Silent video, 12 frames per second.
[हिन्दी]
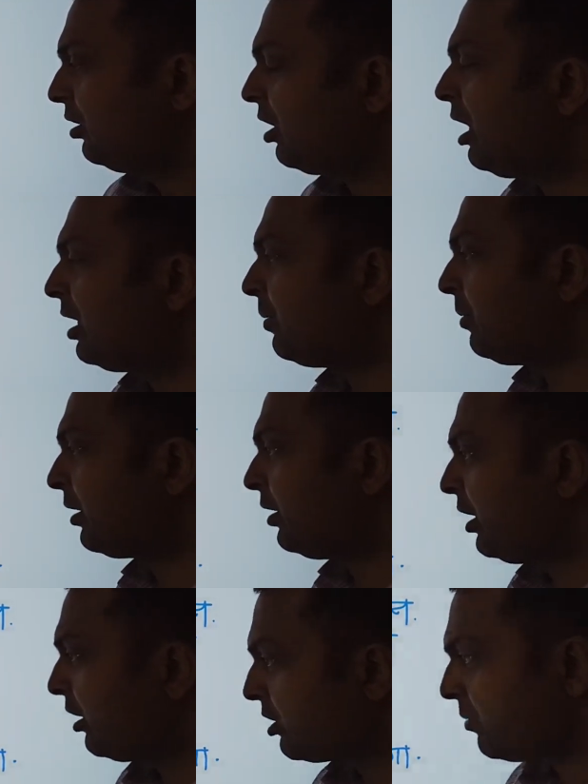कहाँ की
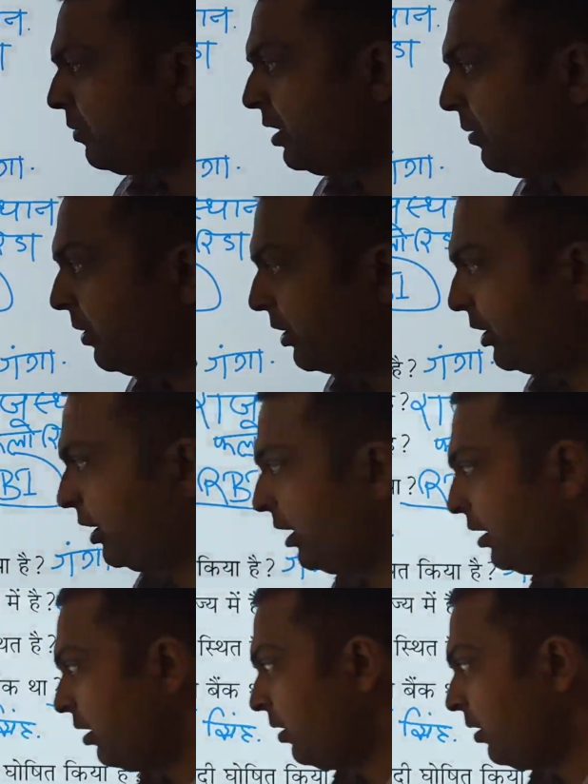बकरी है कश्मीर की बकरी है